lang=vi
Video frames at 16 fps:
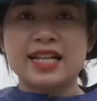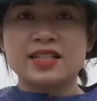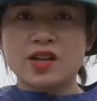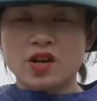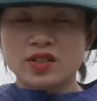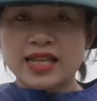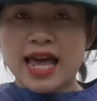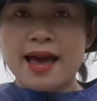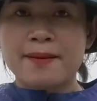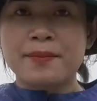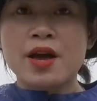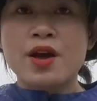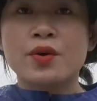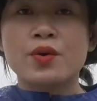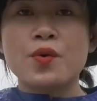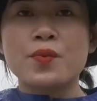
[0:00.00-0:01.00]
hành dọn dẹp
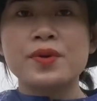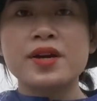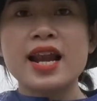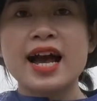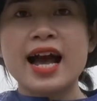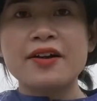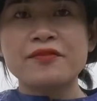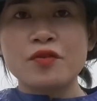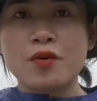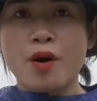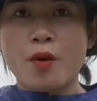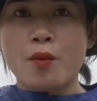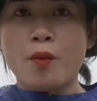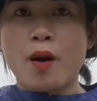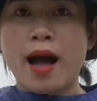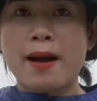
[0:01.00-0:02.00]
cũng như là khắc phục
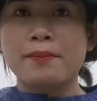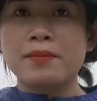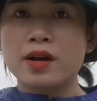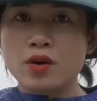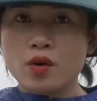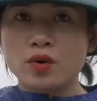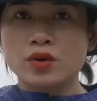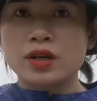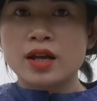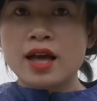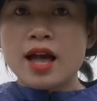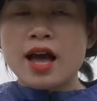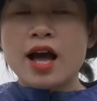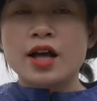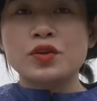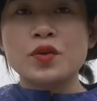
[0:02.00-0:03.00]
hậu quả mưa lụt.
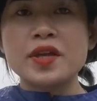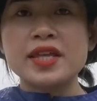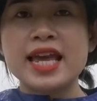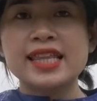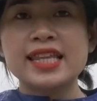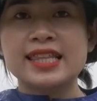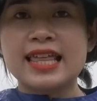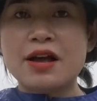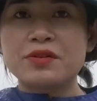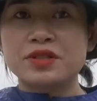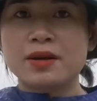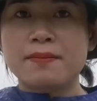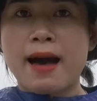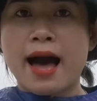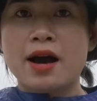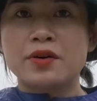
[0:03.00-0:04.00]
À, tuy nhiên thì theo
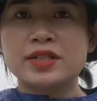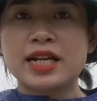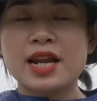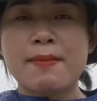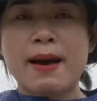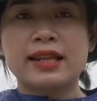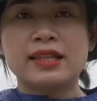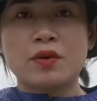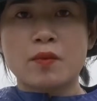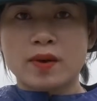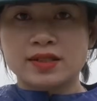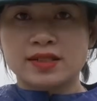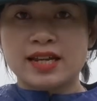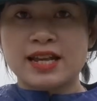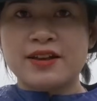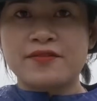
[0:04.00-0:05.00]
dự báo trên địa bàn tỉnh
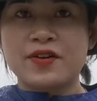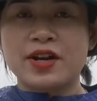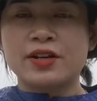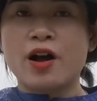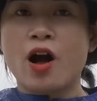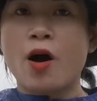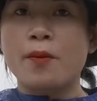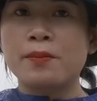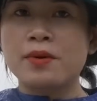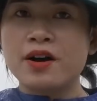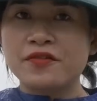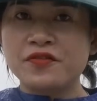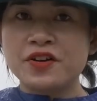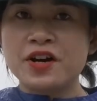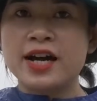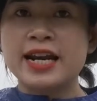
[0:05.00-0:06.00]
Quảng Trị vẫn có
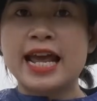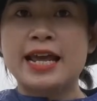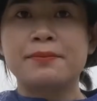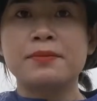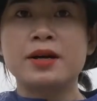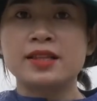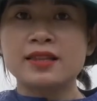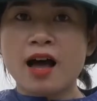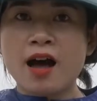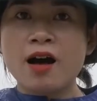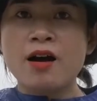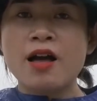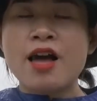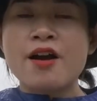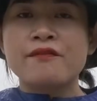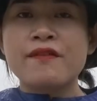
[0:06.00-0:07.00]
mưa vừa đến mưa
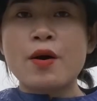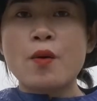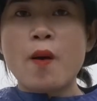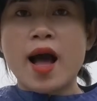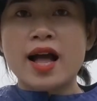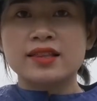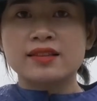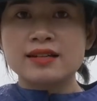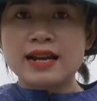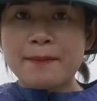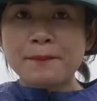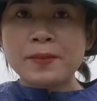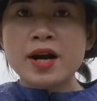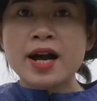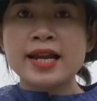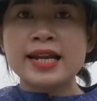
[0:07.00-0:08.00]
to vào khoảng từ
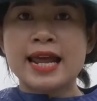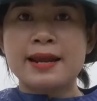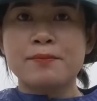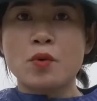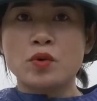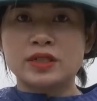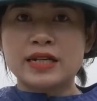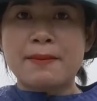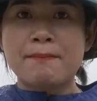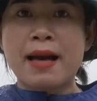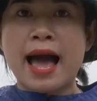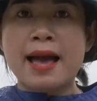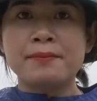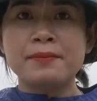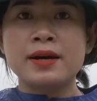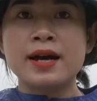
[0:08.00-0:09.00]
50 đến
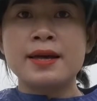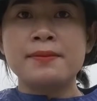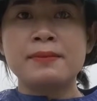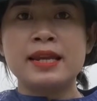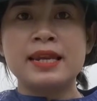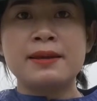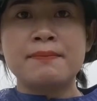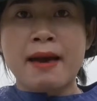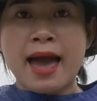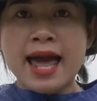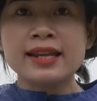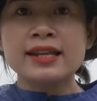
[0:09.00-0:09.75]
120 mm.